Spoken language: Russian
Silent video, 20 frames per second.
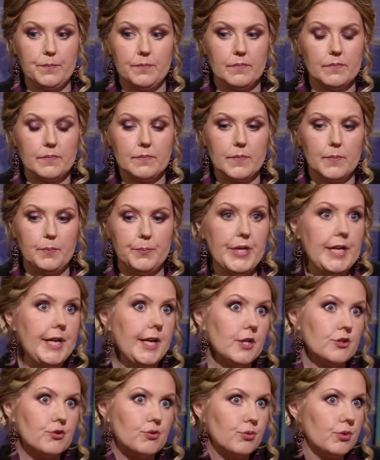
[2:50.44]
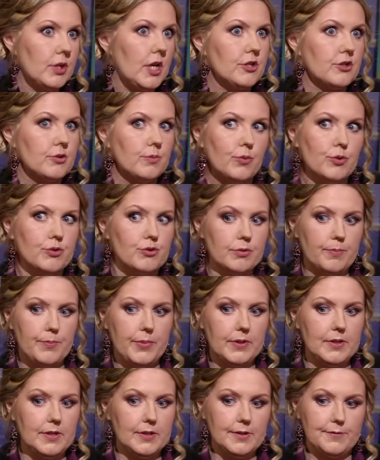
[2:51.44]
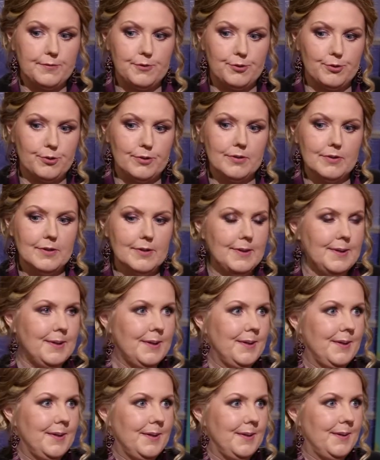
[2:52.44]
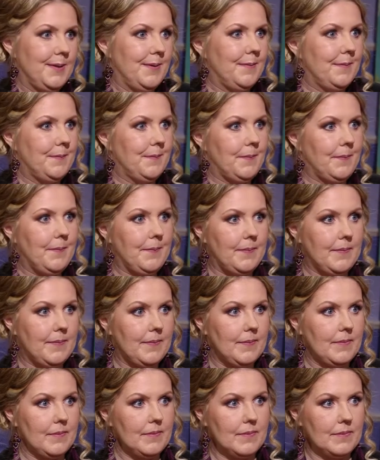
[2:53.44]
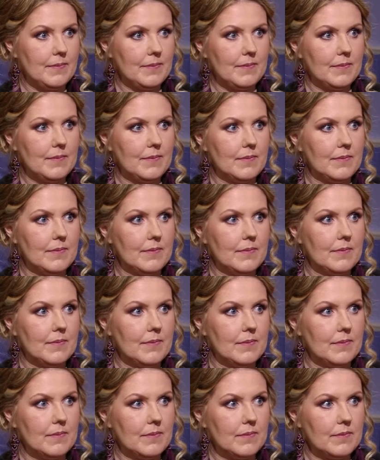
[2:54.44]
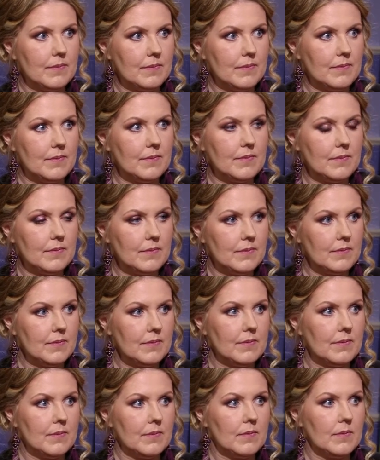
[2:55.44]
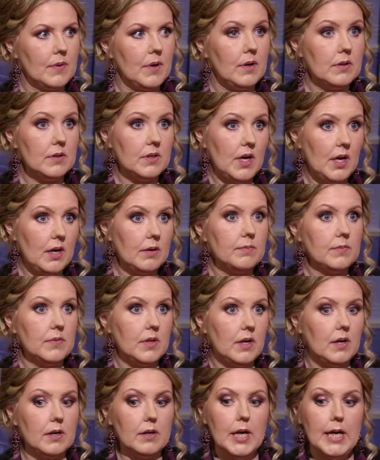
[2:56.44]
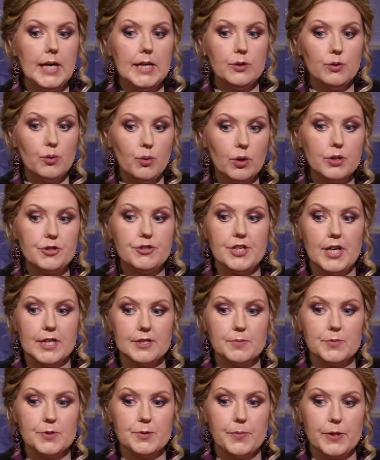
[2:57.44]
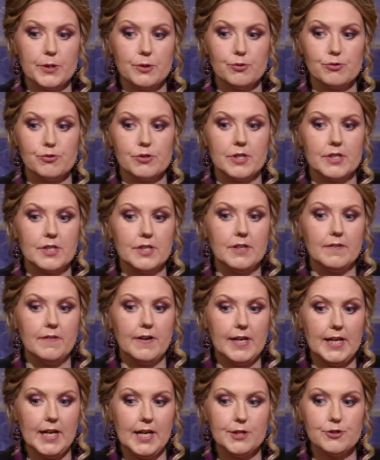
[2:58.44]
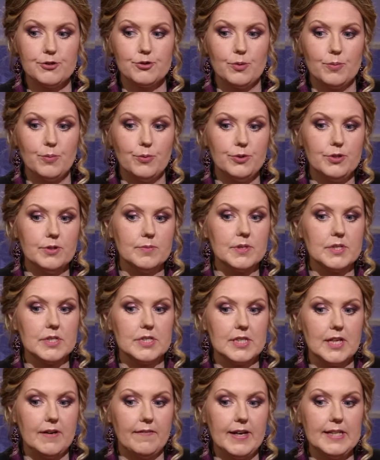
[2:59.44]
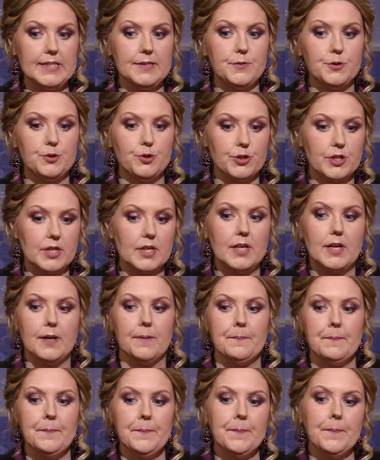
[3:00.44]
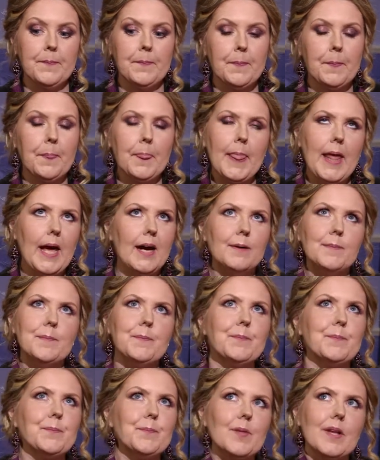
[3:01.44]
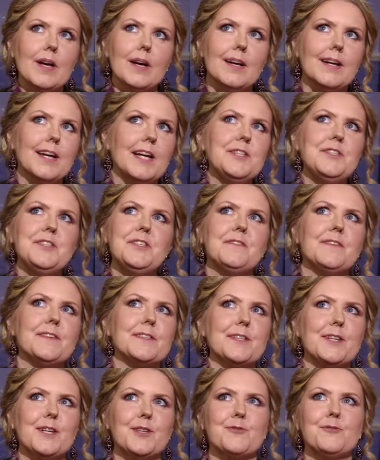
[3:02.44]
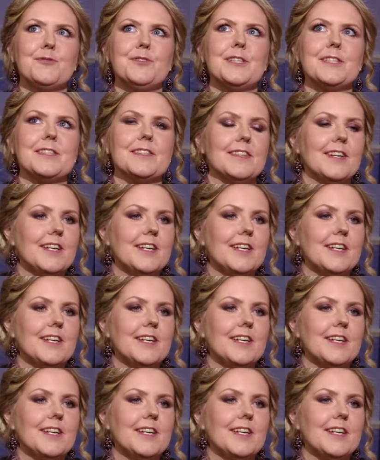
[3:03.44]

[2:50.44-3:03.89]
мережку даже можно под это все. То есть вы поняли, что это дорого, поэтому вы переключились на аксессуары. Да, да. Но сейчас мы с подружкой договорились, что будем создавать все-таки, красиво скажу сейчас,